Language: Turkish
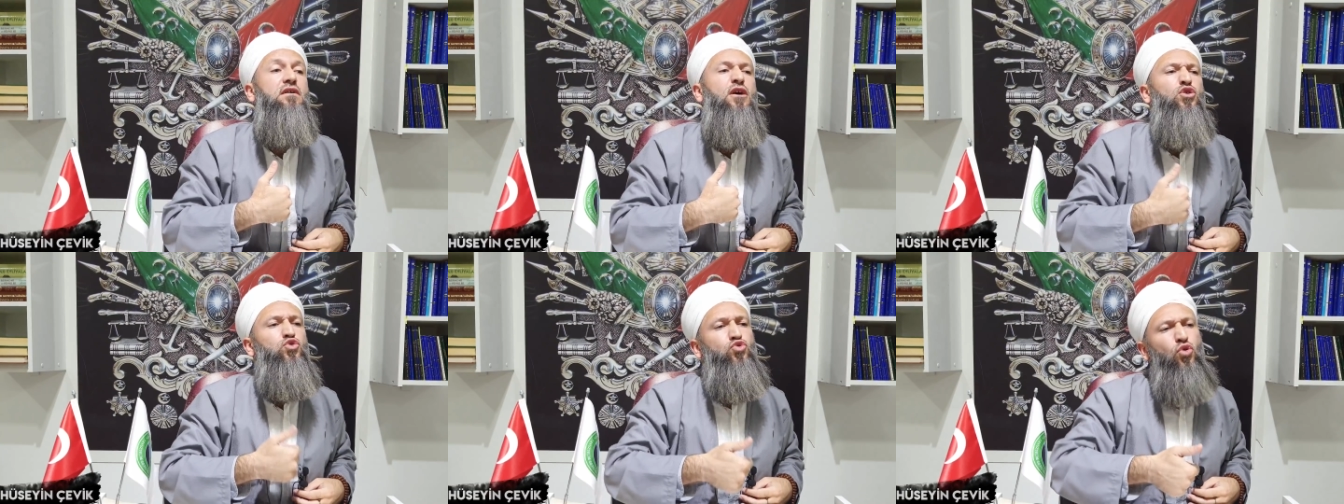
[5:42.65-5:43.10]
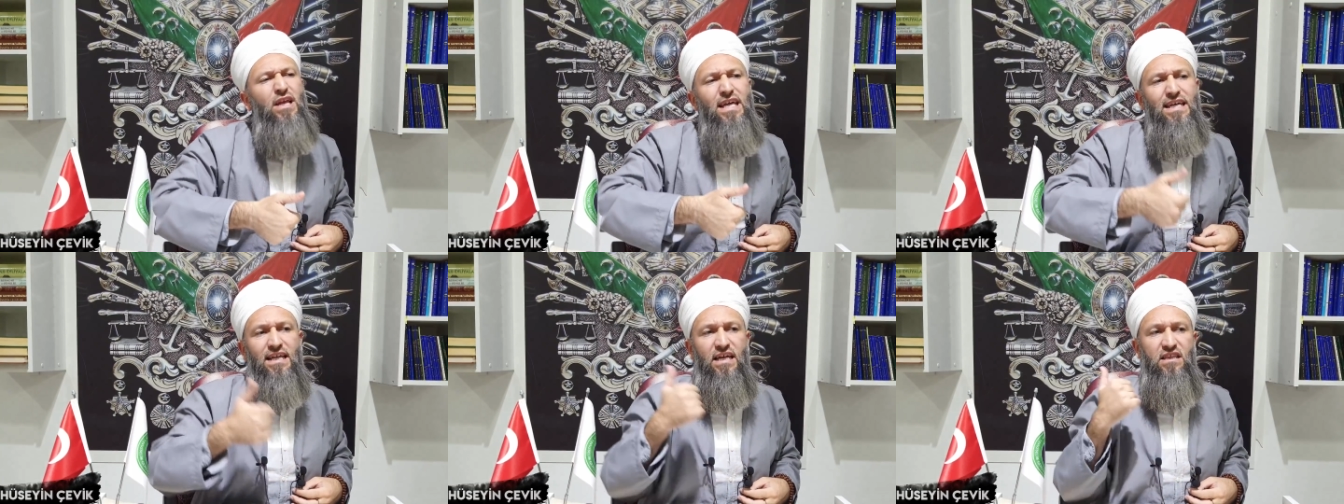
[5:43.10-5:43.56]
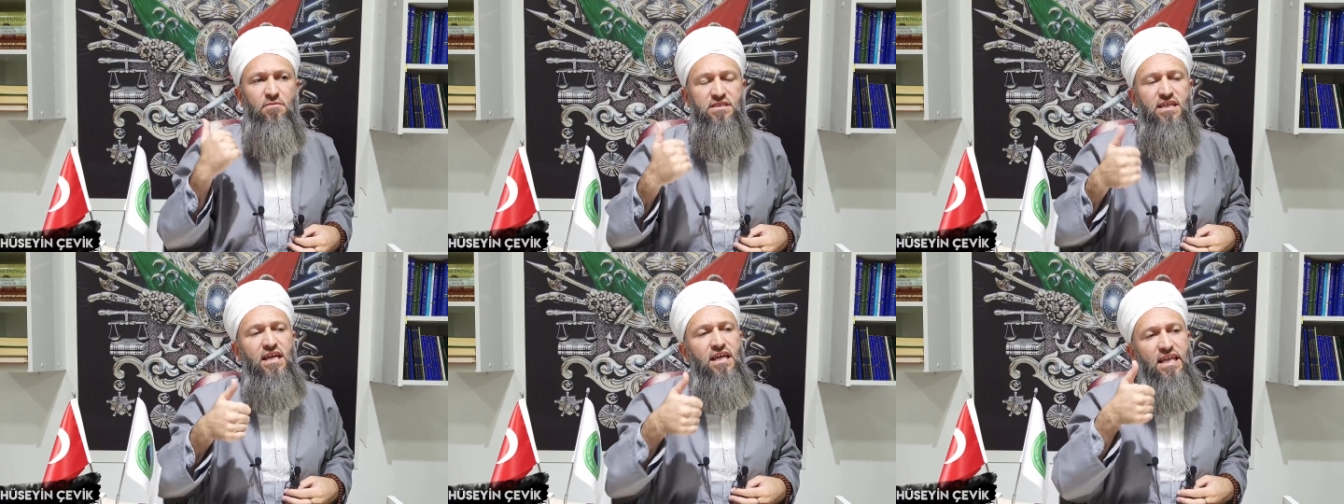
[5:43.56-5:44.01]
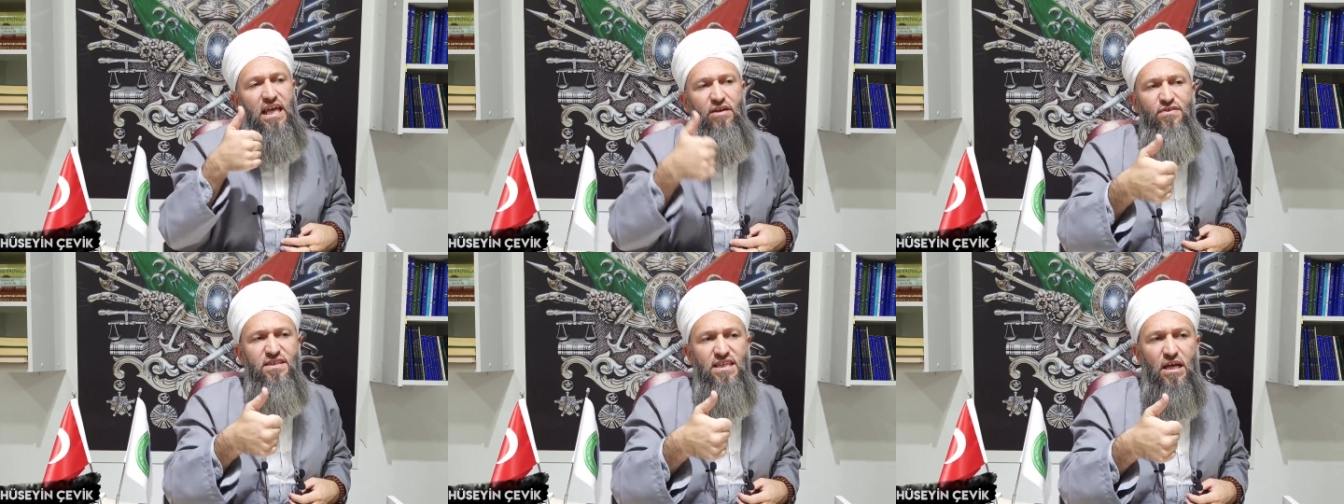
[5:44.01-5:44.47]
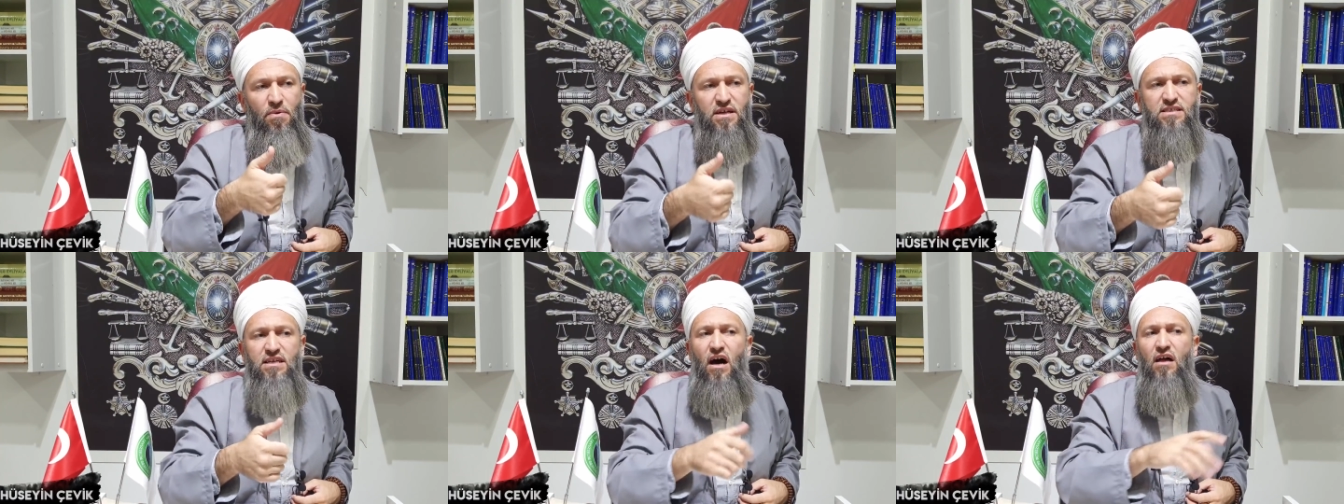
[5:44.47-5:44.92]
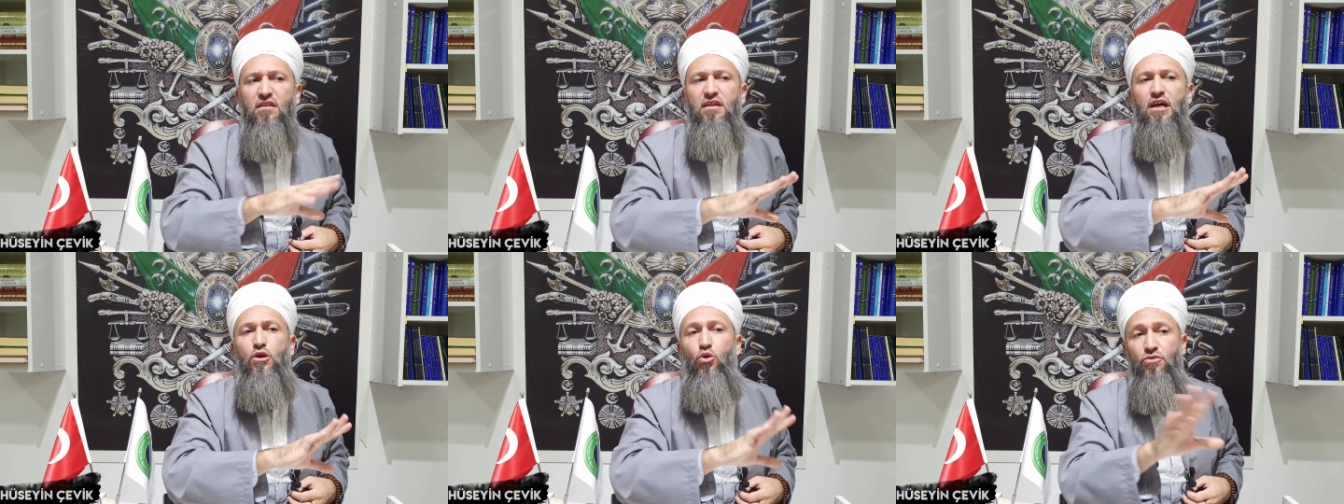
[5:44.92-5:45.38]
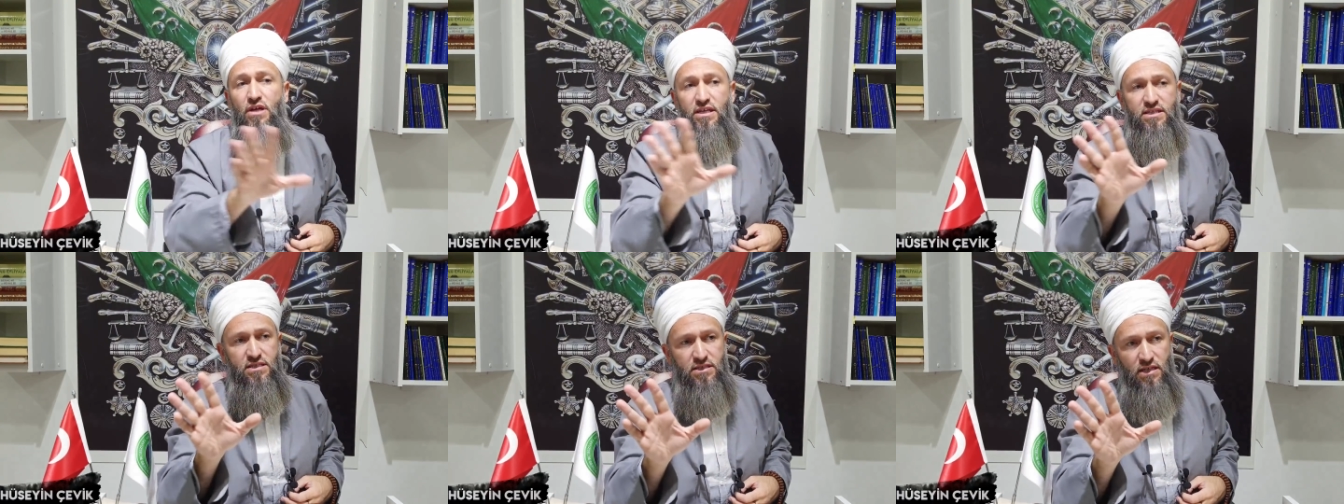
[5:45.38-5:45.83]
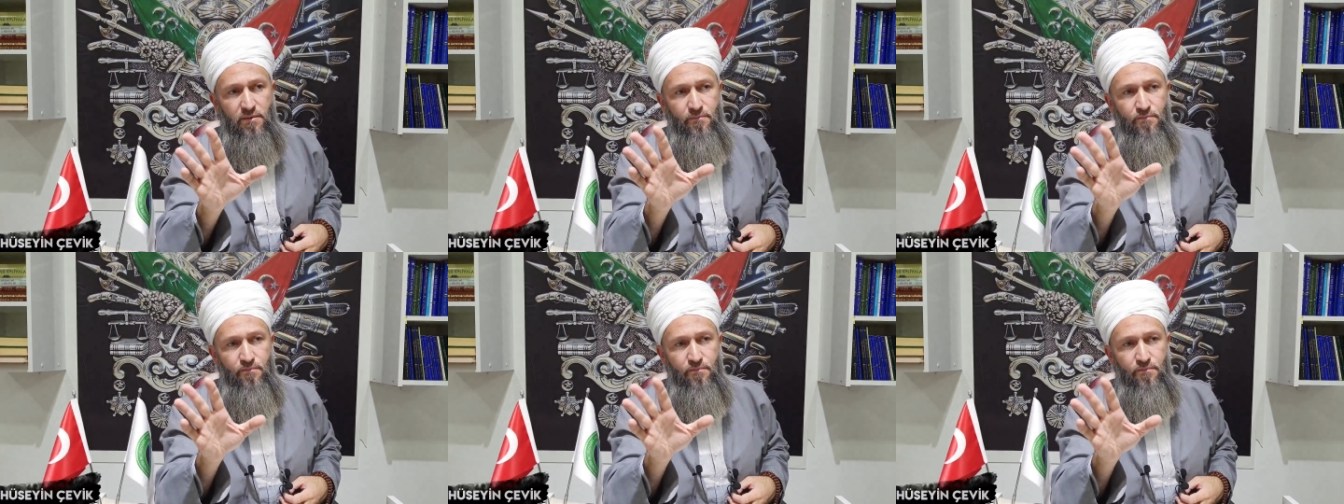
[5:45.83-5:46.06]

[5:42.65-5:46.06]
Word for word: Şöyle ilgilendirmez. Evinde yaparsa Allah ile onun arasında.